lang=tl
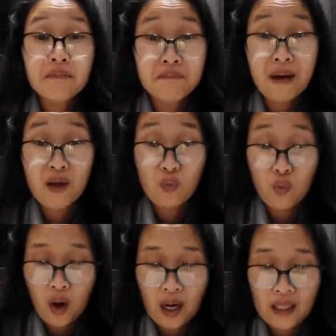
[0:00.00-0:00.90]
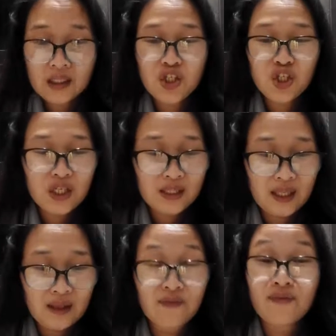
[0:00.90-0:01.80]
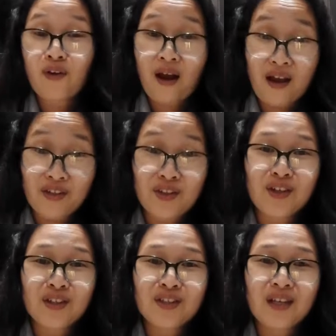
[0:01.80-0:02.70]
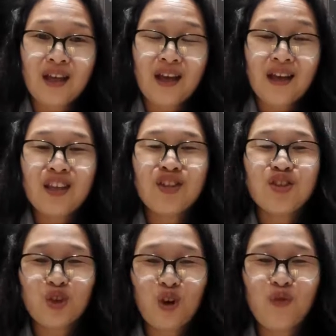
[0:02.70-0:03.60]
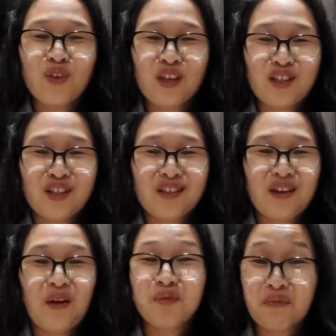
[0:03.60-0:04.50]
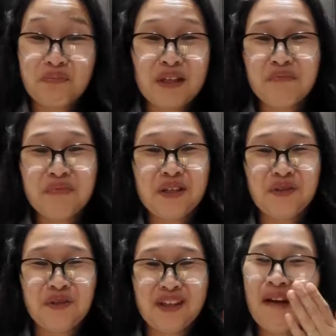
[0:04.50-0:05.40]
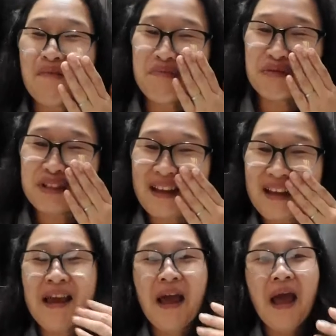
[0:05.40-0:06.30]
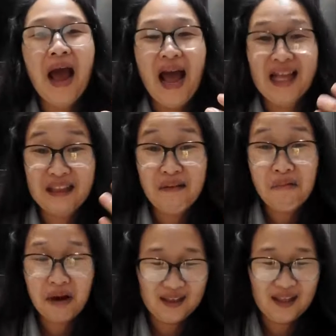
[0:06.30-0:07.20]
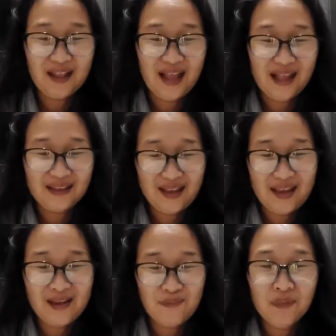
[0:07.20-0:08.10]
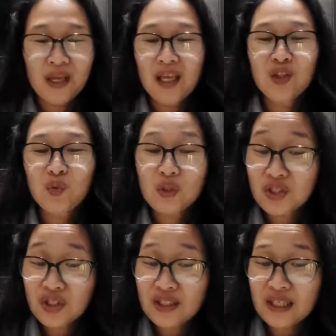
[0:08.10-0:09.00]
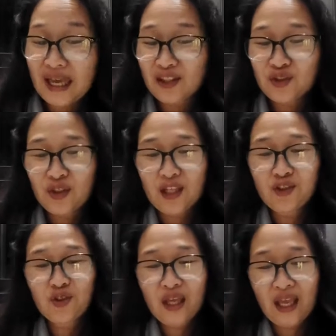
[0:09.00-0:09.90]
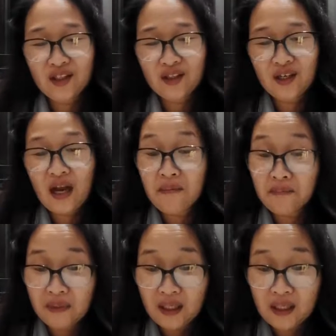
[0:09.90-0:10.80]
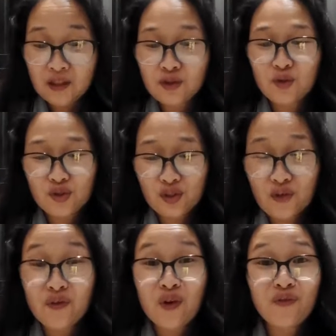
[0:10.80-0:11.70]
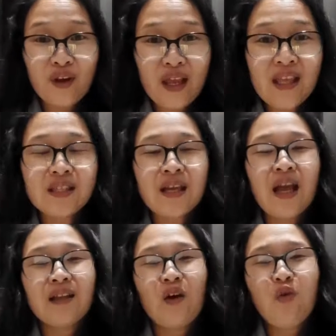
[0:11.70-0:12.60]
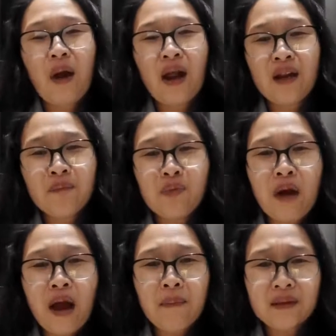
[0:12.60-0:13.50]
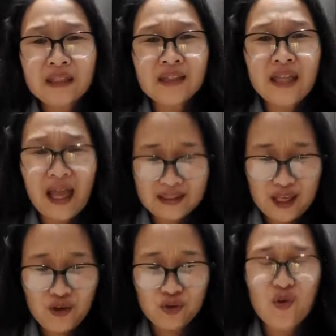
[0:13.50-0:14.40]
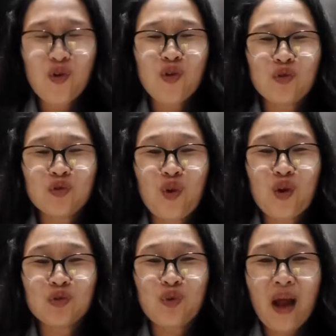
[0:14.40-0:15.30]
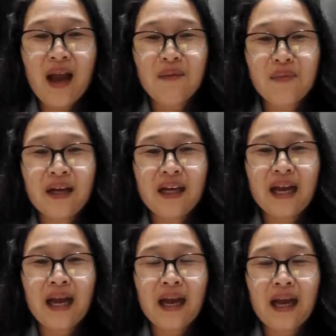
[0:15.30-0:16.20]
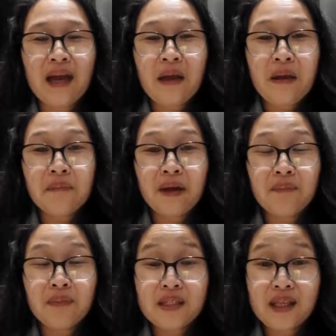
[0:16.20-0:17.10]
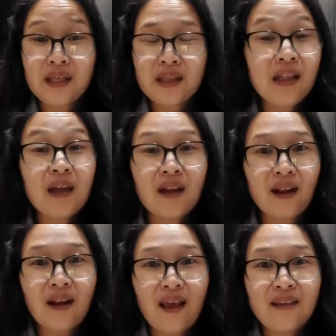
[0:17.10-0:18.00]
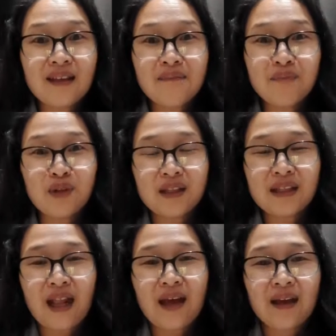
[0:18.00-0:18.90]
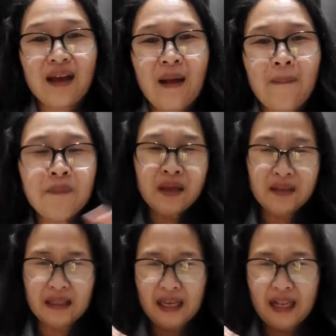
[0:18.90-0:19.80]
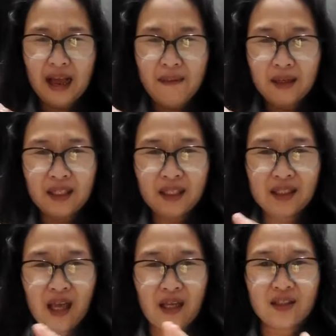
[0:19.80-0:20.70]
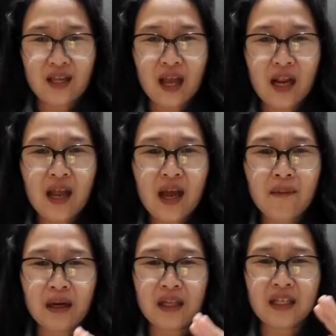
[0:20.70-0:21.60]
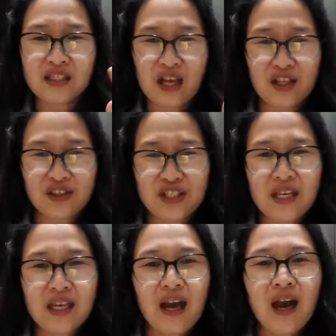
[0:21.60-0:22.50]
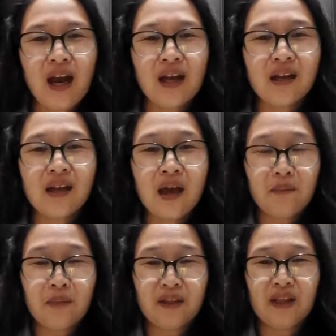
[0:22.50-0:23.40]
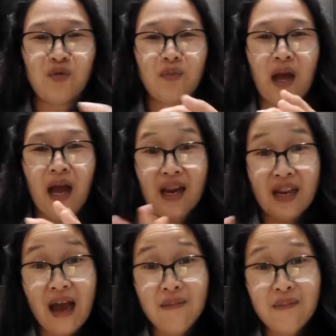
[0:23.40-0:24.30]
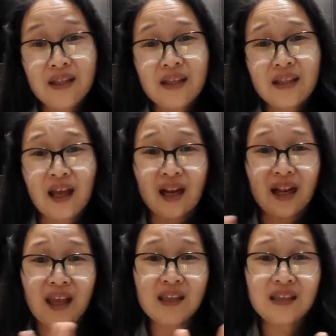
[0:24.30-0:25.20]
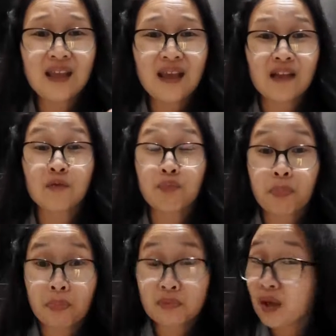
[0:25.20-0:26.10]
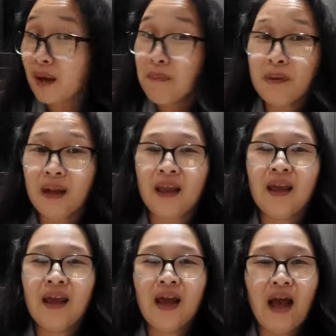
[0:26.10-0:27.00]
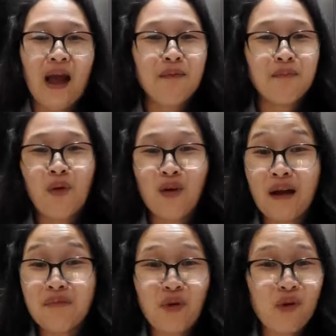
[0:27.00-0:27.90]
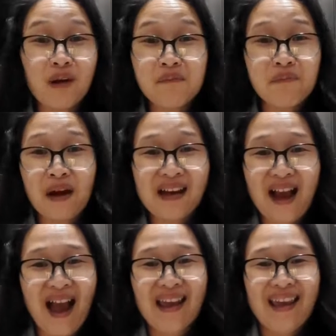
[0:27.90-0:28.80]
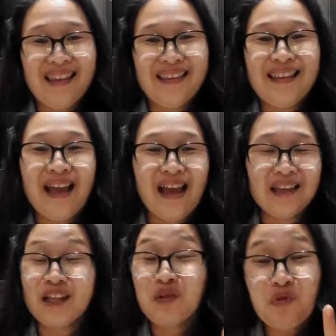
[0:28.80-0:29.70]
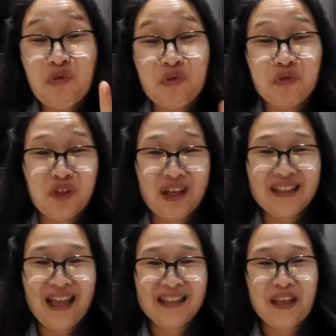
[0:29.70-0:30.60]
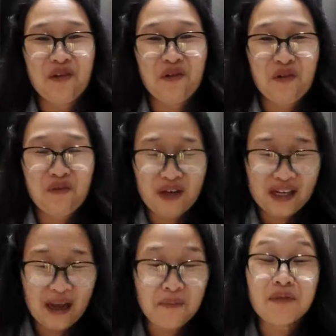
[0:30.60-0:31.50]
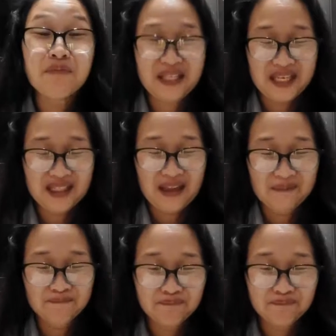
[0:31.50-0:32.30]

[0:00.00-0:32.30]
by what she did for others in service of the Filipino. Yan po si Ate Marta natin. It was her delight to get together a meal to serve her friends. Ako parang pumama ng nanay ko to, yung tuwang-tuwa kapag uh, may bisita, nagre-ready po yan talaga. Kailangan malinis ang sala, malinis ang CR, pati yung mga halaman niya naka-ready at Siyempre, ang bonggang-bonggang pagkain na niluluto ng nanay ko pagka may bisita.